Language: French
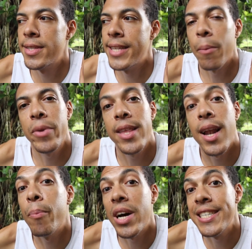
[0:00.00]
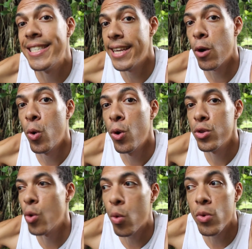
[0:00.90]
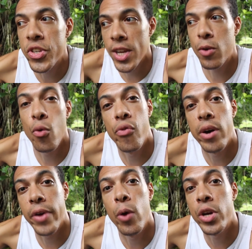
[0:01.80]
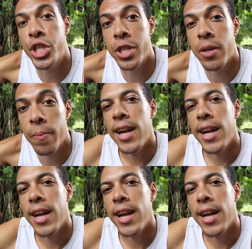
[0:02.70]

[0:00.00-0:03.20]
termine à la page 0. Donc on sait qu'on va vers l'origine.